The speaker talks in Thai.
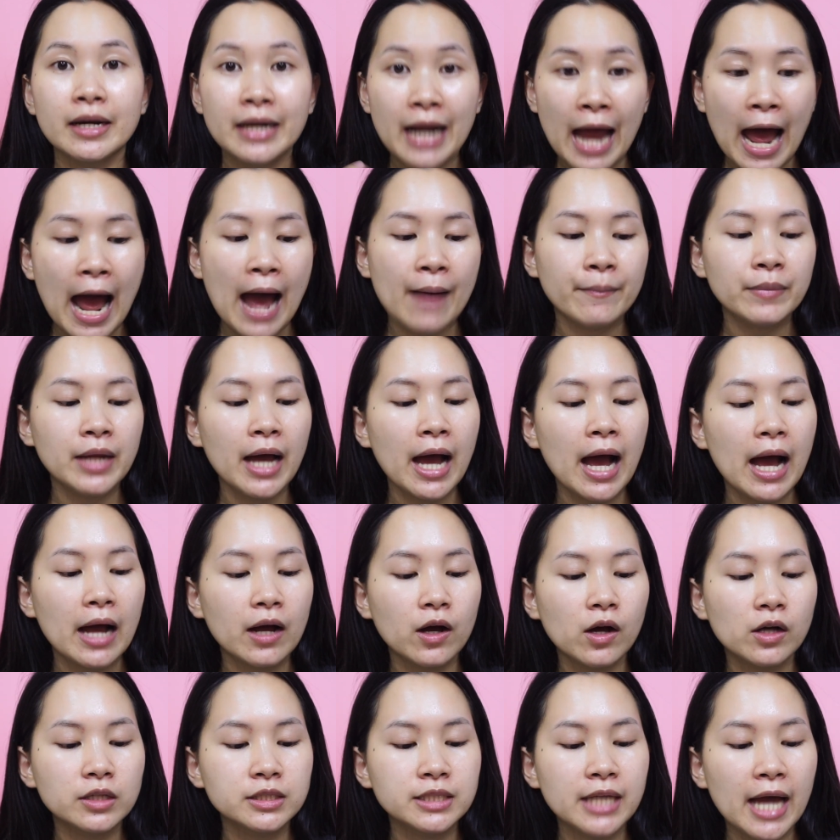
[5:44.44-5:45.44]
น้ำนะคะ
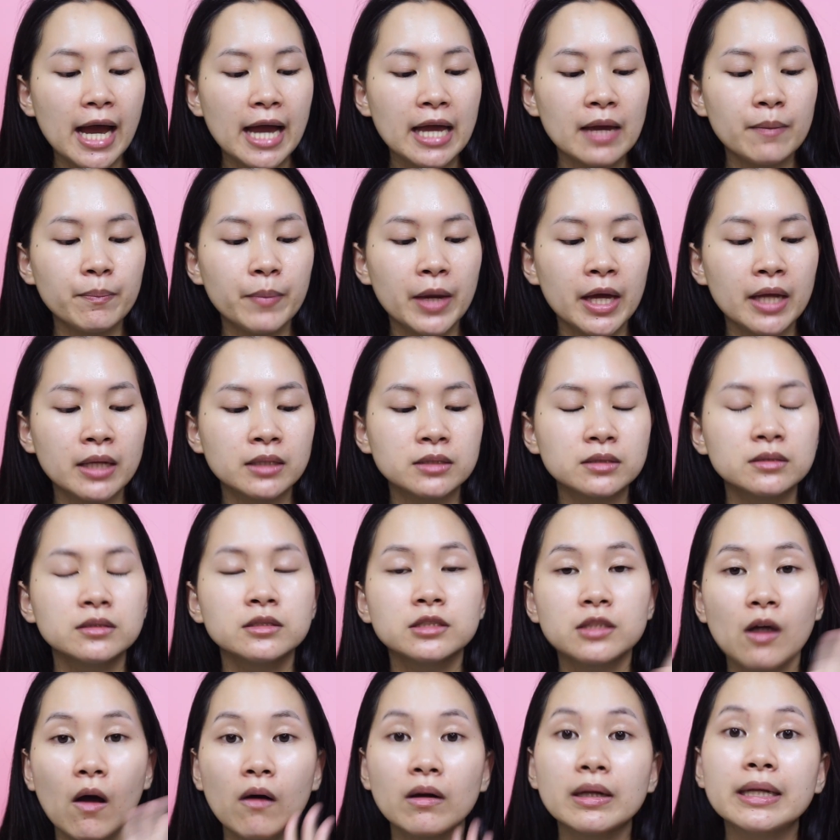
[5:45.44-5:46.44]
ก็ใช้เป็น
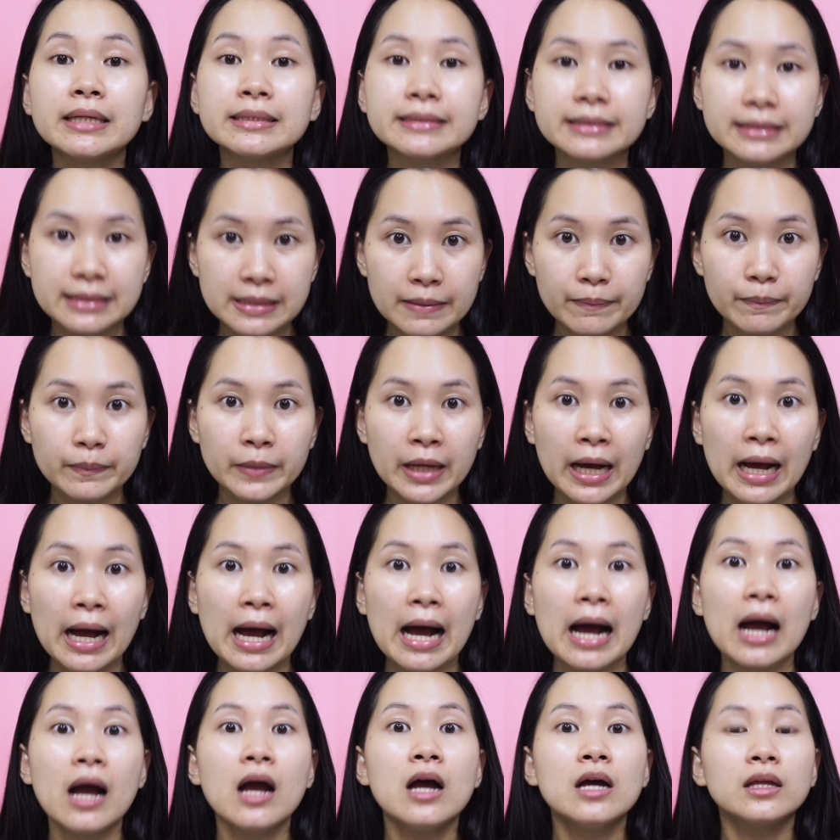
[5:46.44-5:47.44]
2 เหรียญ10นะ
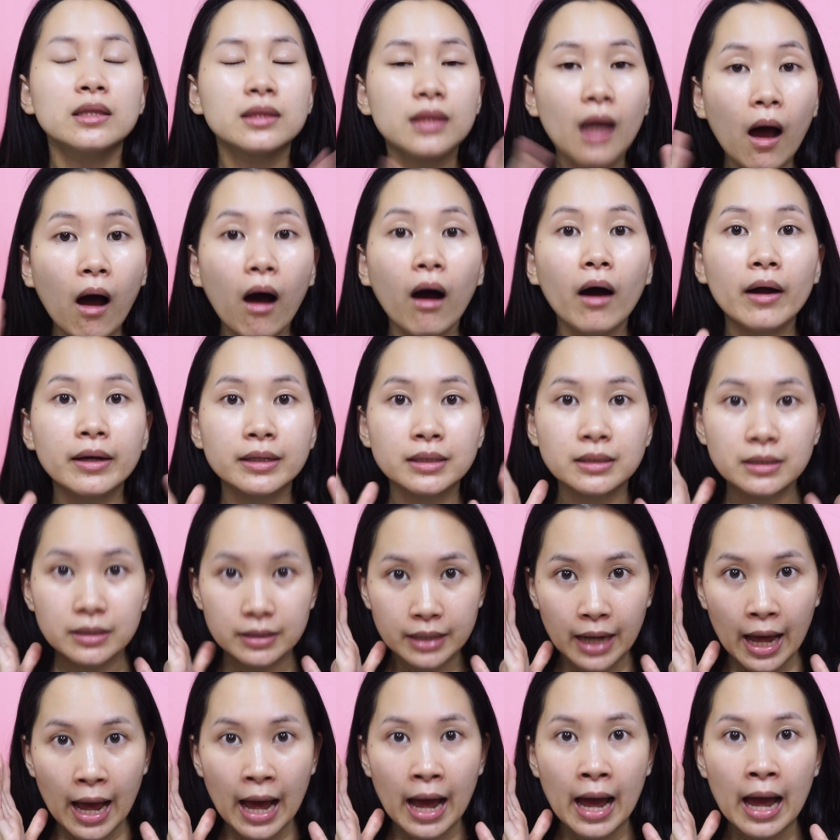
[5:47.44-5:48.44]
คะต่อ1
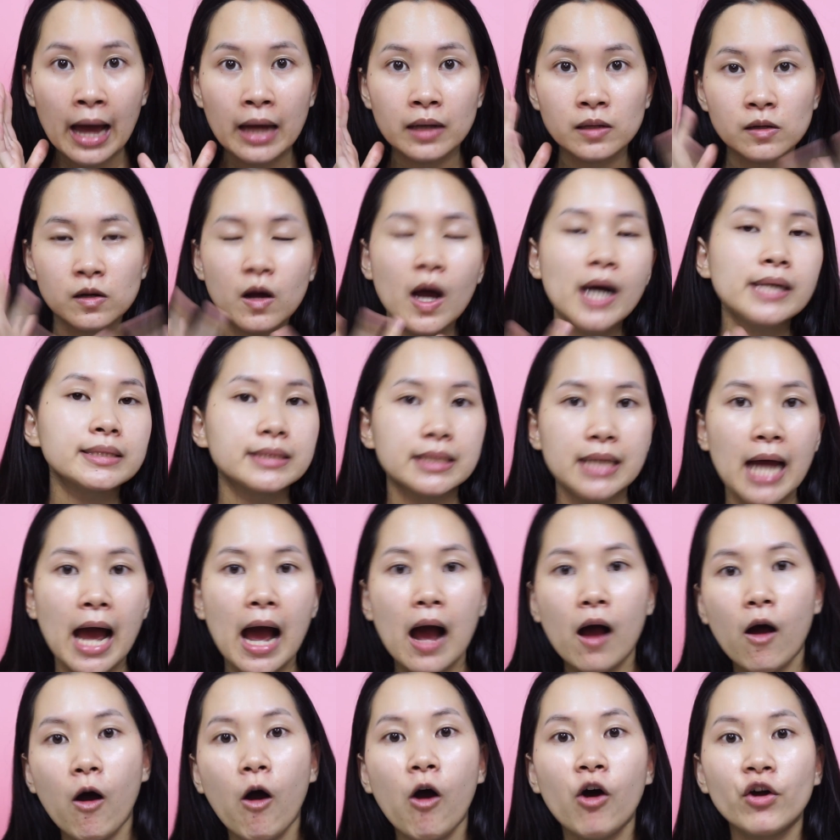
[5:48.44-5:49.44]
หน้าแล้วก็อาจจะทา
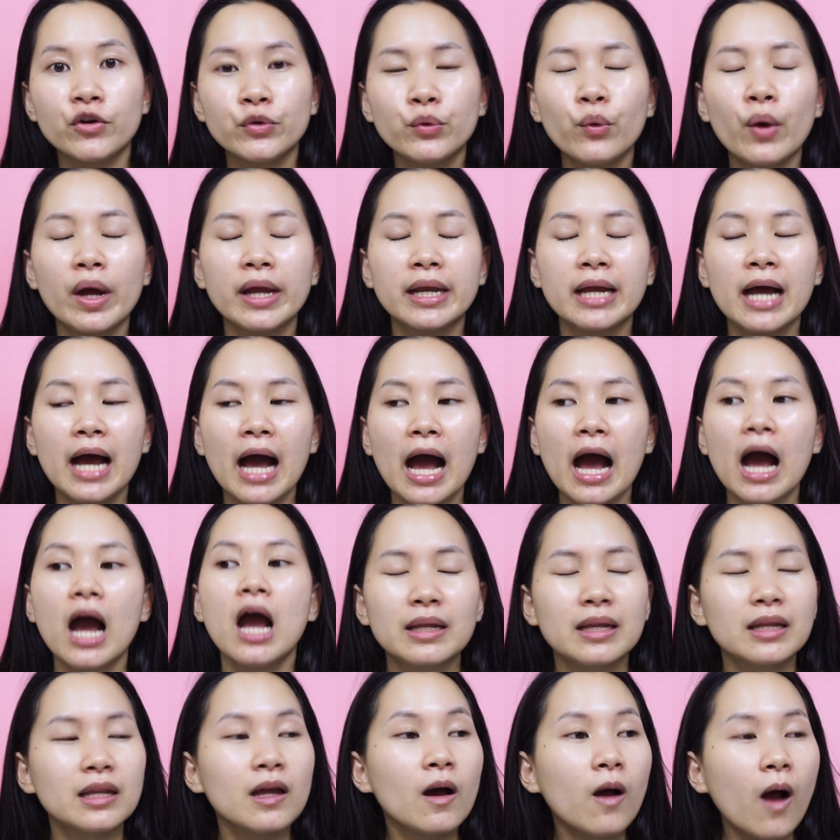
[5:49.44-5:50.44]
คอด้วยนะคะ
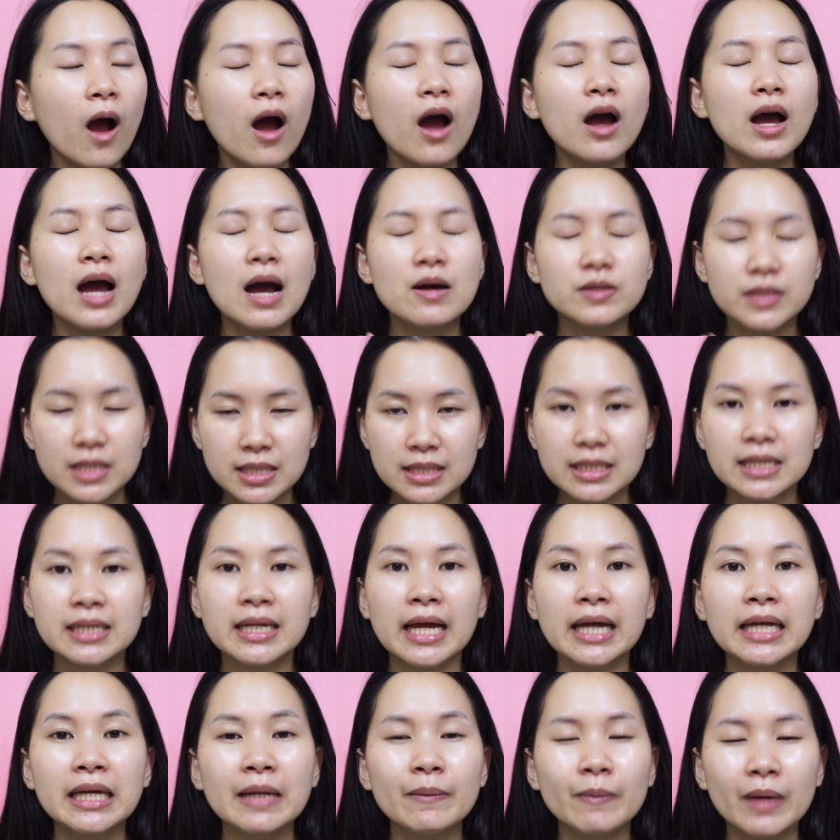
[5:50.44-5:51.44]
แล้วก็เอาจริงๆ
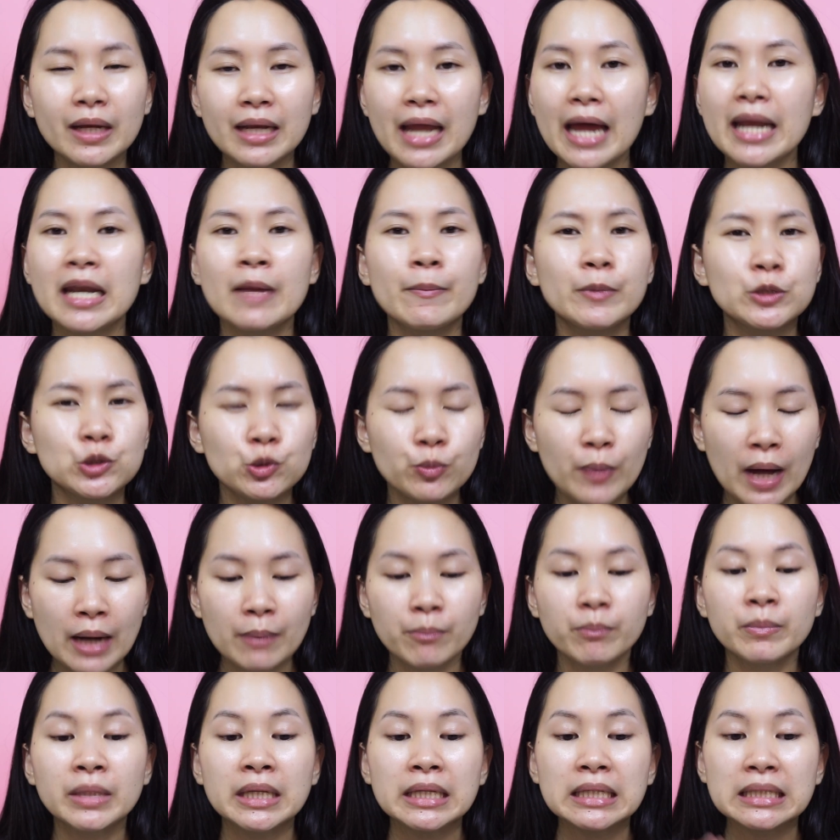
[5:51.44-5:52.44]
นะครีมกันแดดในปัจจุบัน
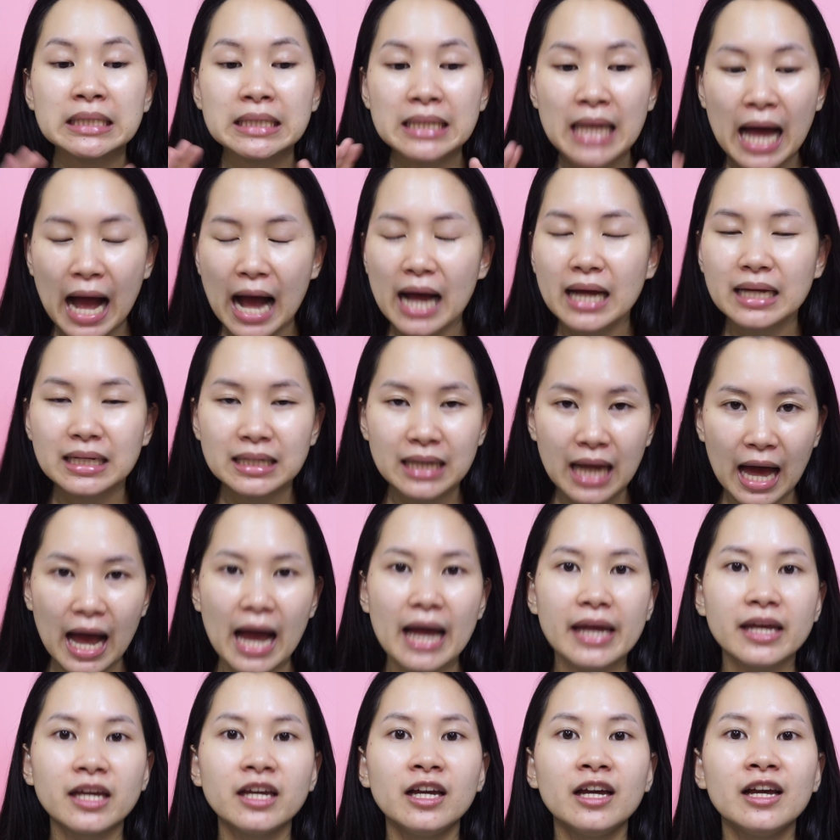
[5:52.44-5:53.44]
มีหลากหลา
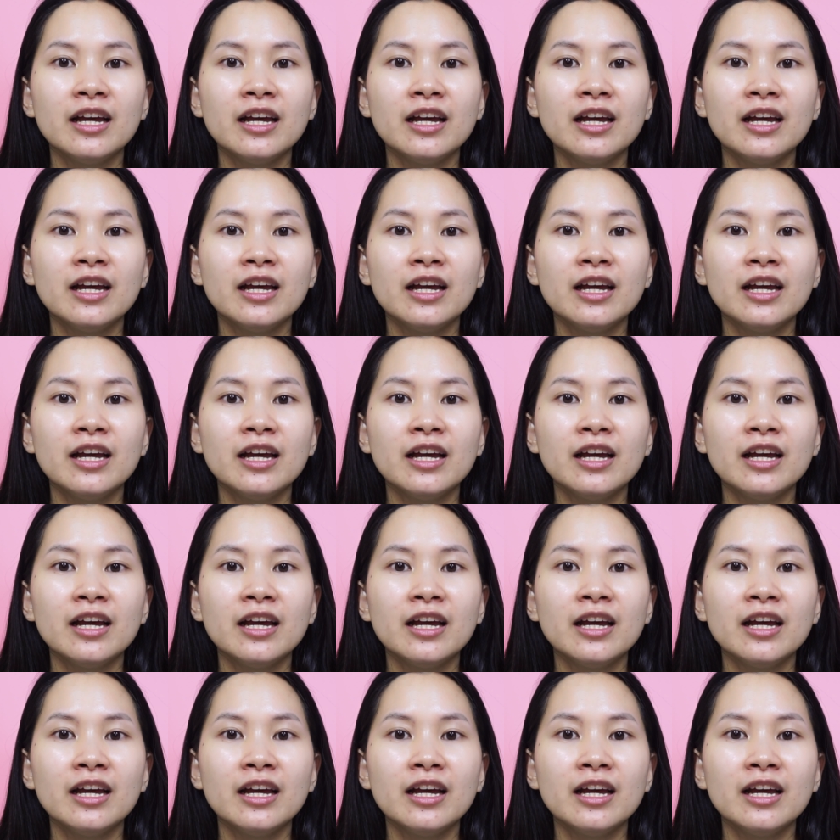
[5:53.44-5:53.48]
ย